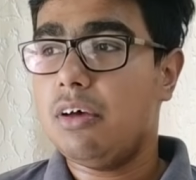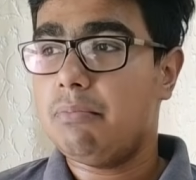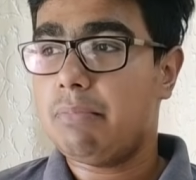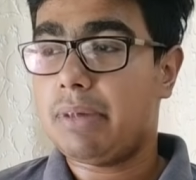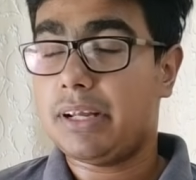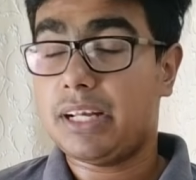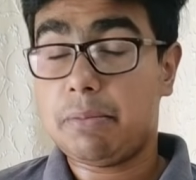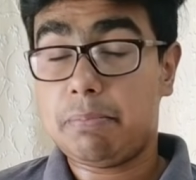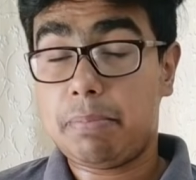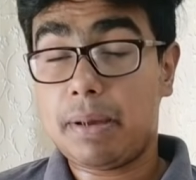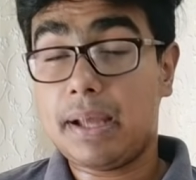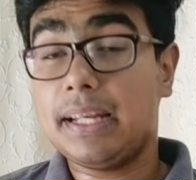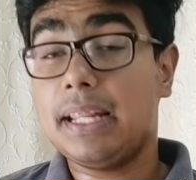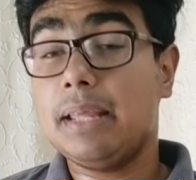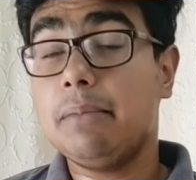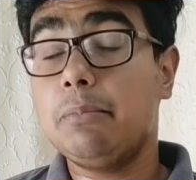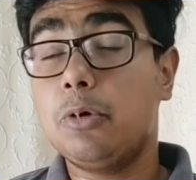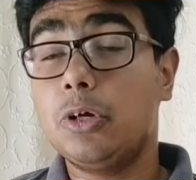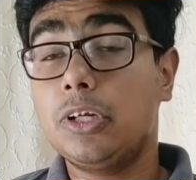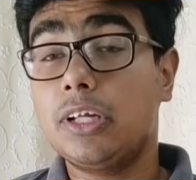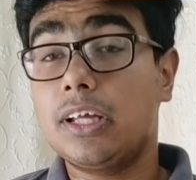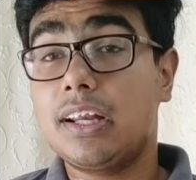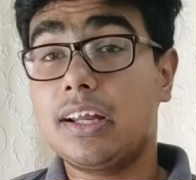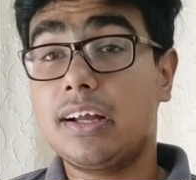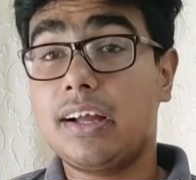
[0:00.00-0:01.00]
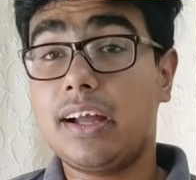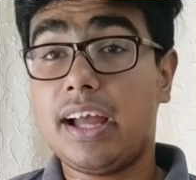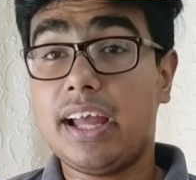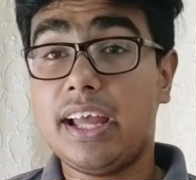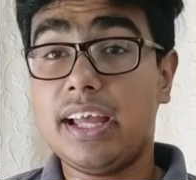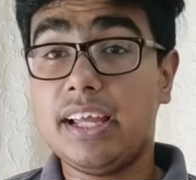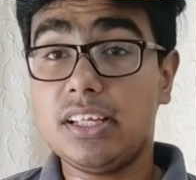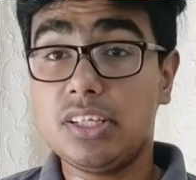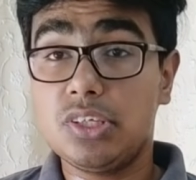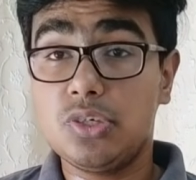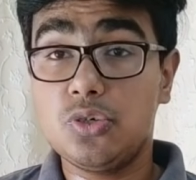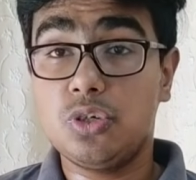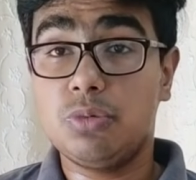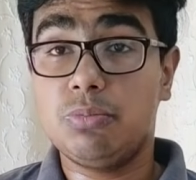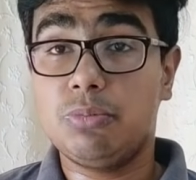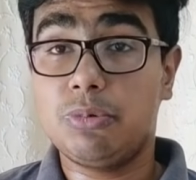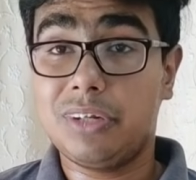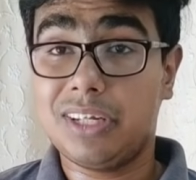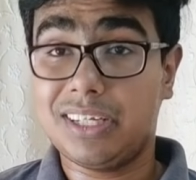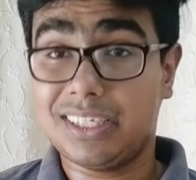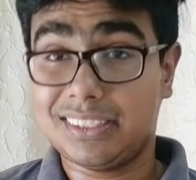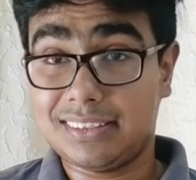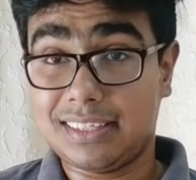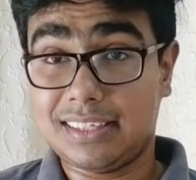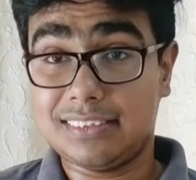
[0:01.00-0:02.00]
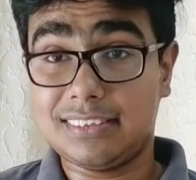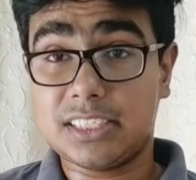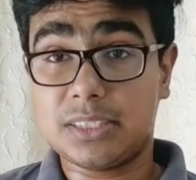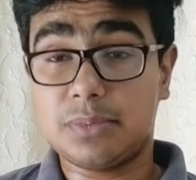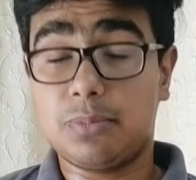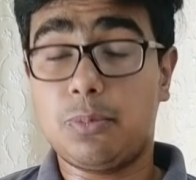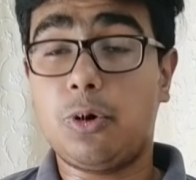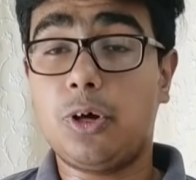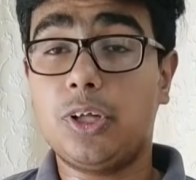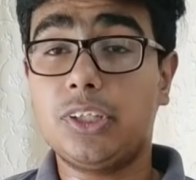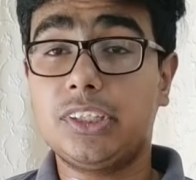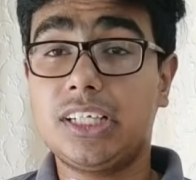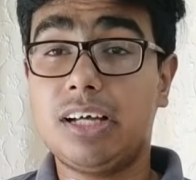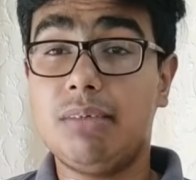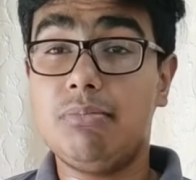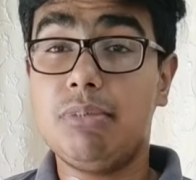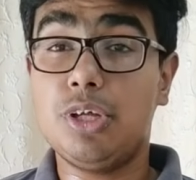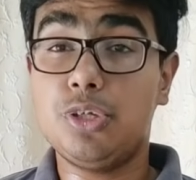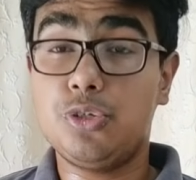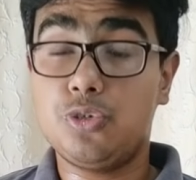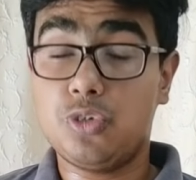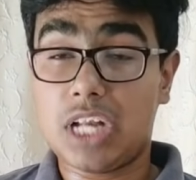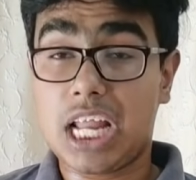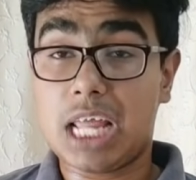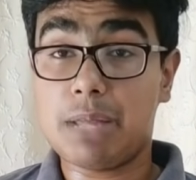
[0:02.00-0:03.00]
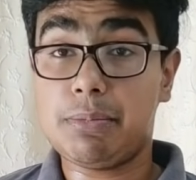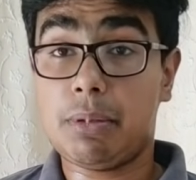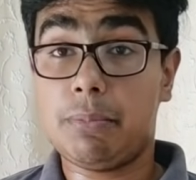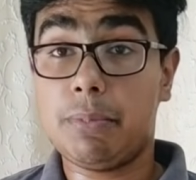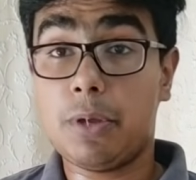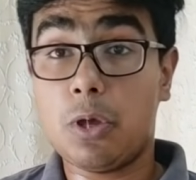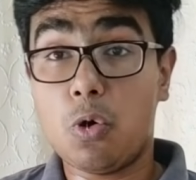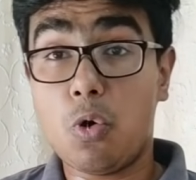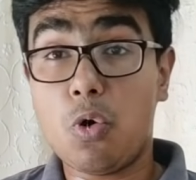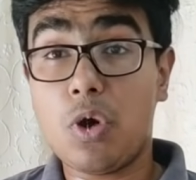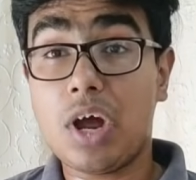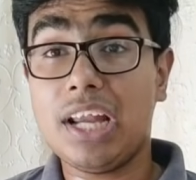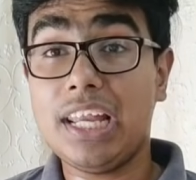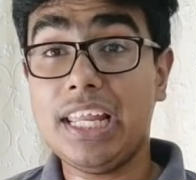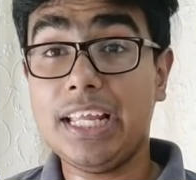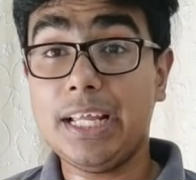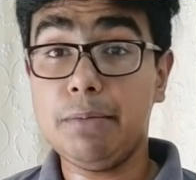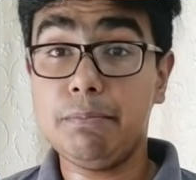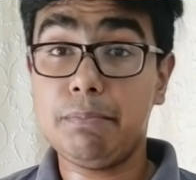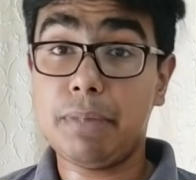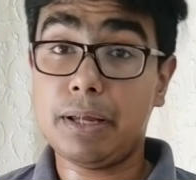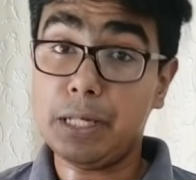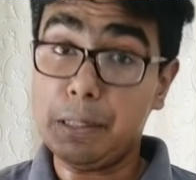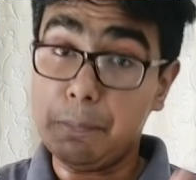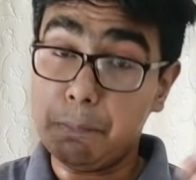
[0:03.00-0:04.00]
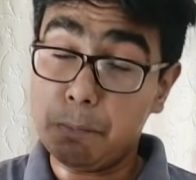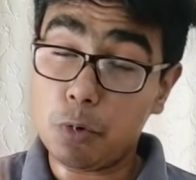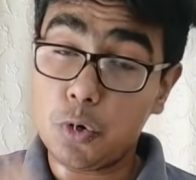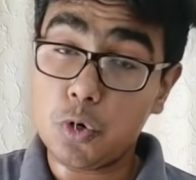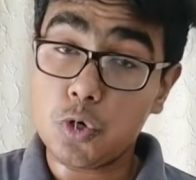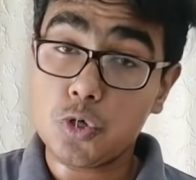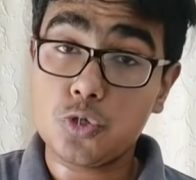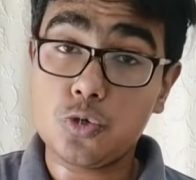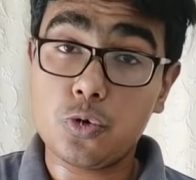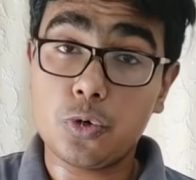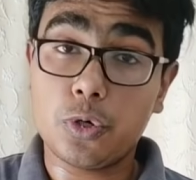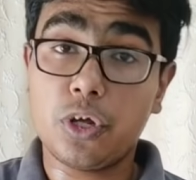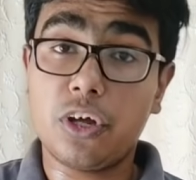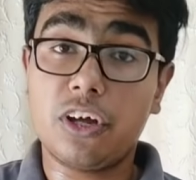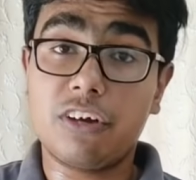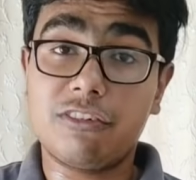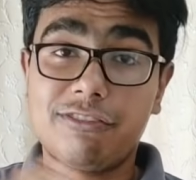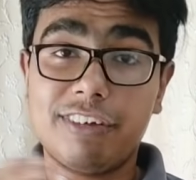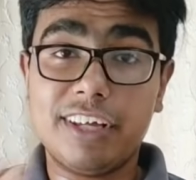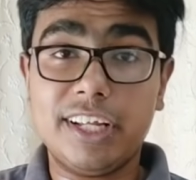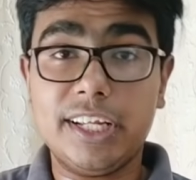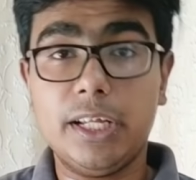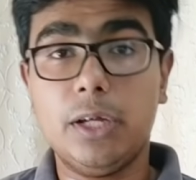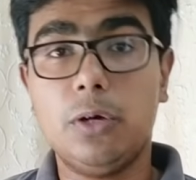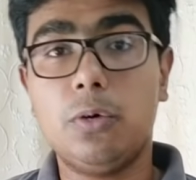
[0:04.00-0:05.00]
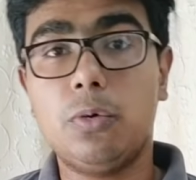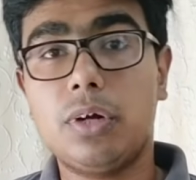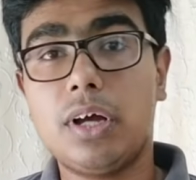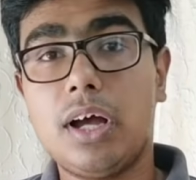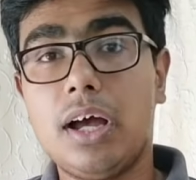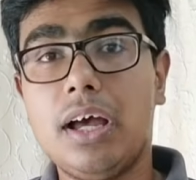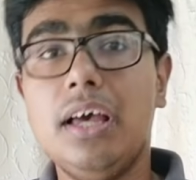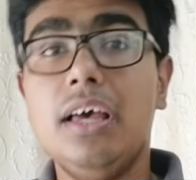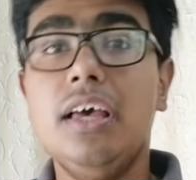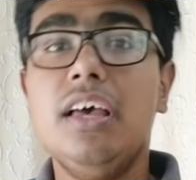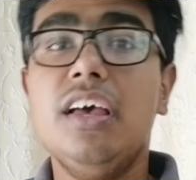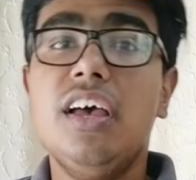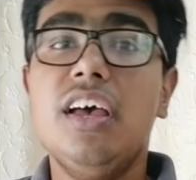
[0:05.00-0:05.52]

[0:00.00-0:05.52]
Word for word: मैंने पहले ही बोल के रखा है जून में होने के चांसेस बहुत कम है जुलाई में भी होगा लेकिन पहले बोर्ड जो होंगे और फिर ये होगा